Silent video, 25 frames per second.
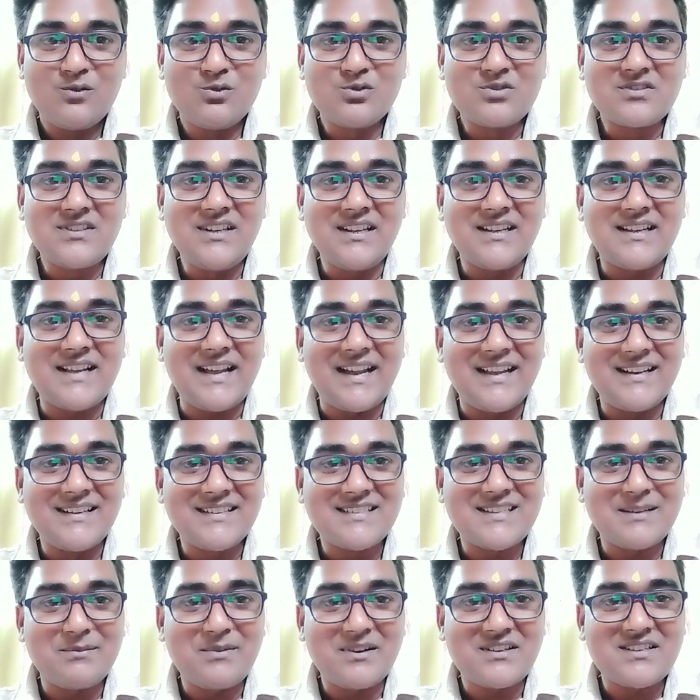उसकी गहन
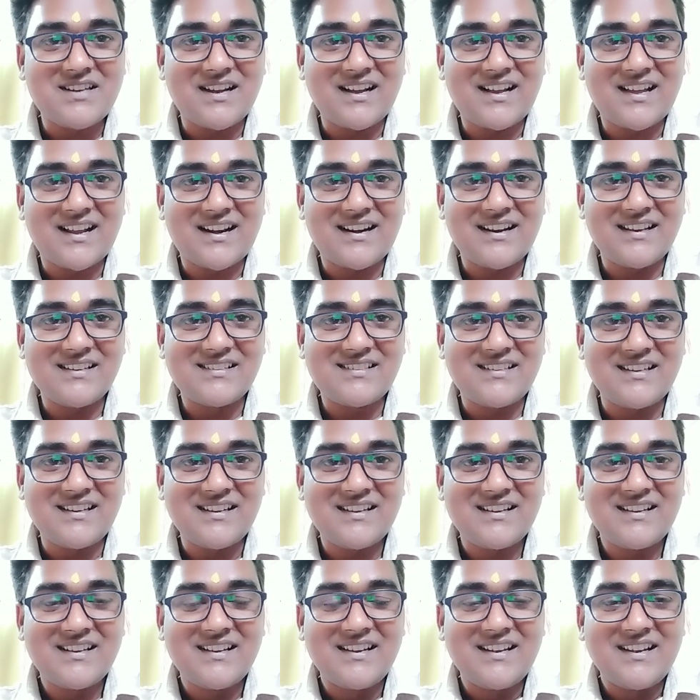समीक्षा करने
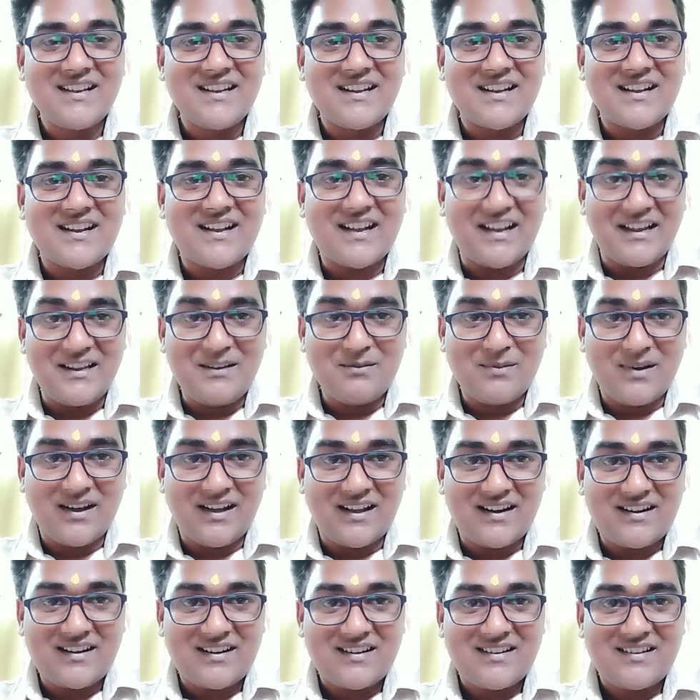से कई
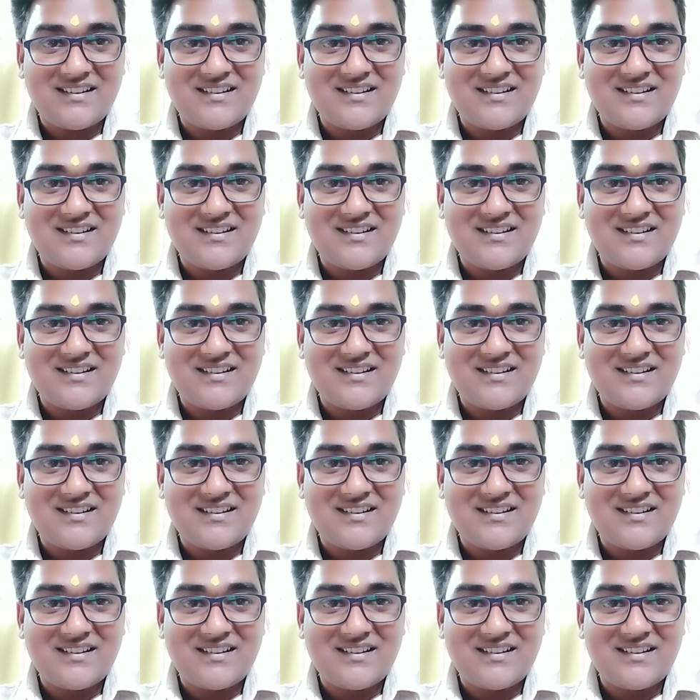बार